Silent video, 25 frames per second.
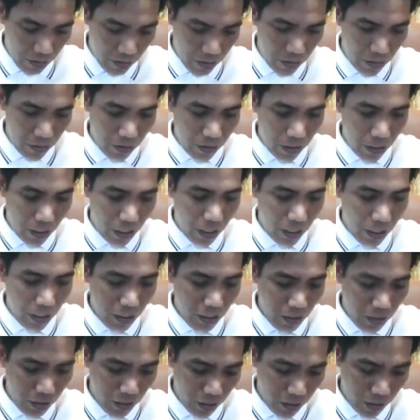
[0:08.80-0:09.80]

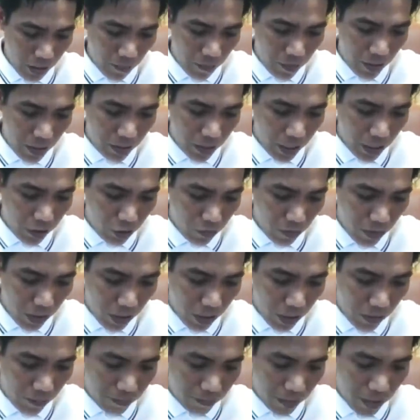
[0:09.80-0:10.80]
Okay, Kabite,
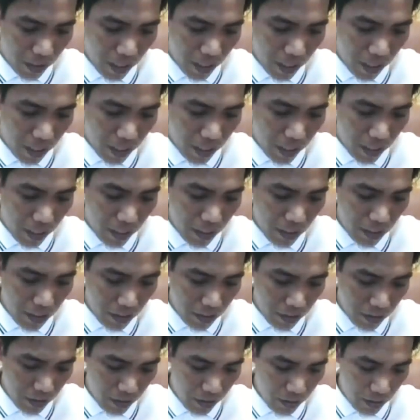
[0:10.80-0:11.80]
tumanggap na.
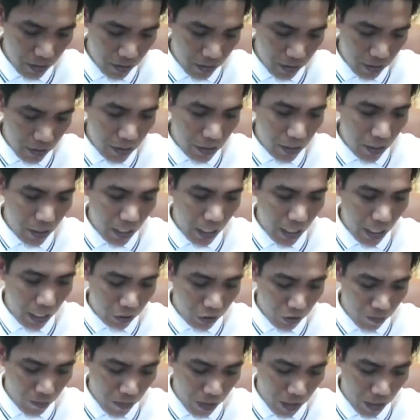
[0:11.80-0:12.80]
Lahat
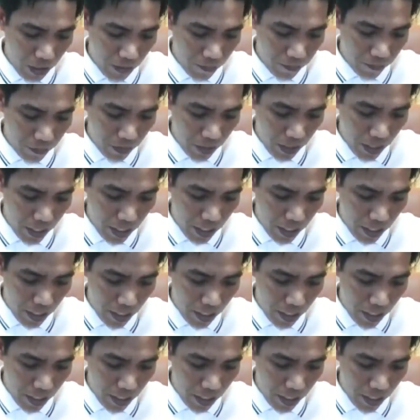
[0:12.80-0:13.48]
tumanggap na.